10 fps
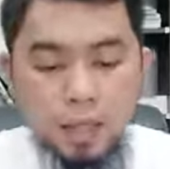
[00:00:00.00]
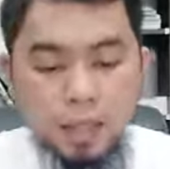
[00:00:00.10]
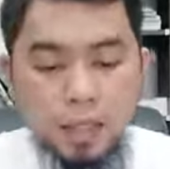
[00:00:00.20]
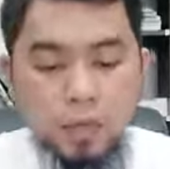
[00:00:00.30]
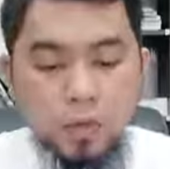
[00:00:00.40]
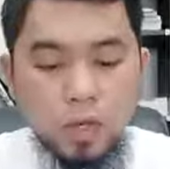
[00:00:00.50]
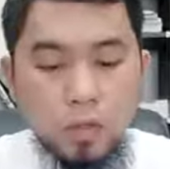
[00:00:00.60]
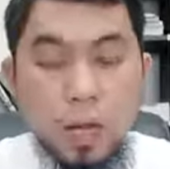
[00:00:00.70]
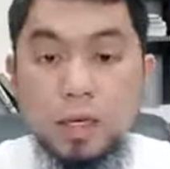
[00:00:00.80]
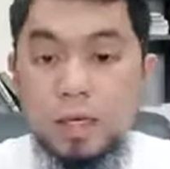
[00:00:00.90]
tinatawag
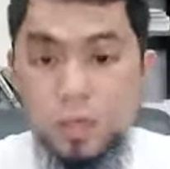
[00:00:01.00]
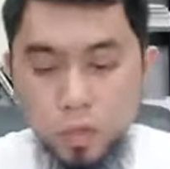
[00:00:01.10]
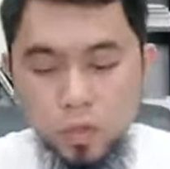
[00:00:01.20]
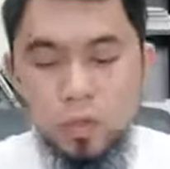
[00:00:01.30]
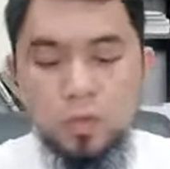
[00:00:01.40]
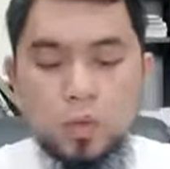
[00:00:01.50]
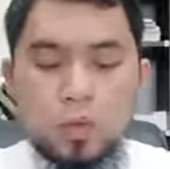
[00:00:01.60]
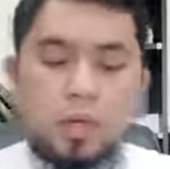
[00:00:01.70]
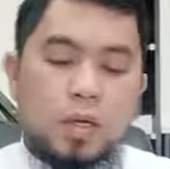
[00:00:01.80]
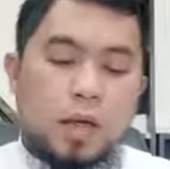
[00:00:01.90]
na mga nasyon,
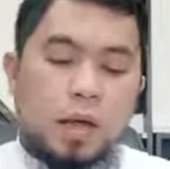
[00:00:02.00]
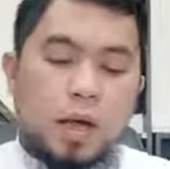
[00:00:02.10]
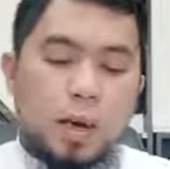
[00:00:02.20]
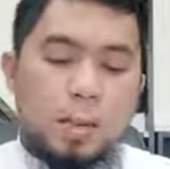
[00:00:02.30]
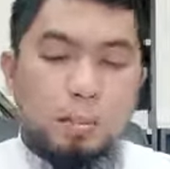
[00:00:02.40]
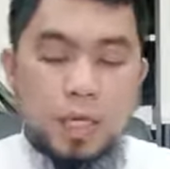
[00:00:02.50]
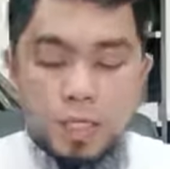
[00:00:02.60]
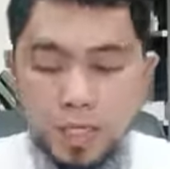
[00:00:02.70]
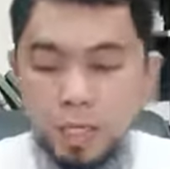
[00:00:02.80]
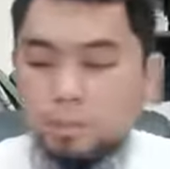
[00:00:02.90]
itong uh,
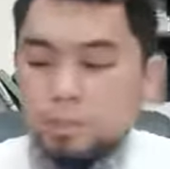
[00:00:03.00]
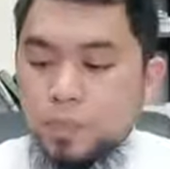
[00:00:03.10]
Madian.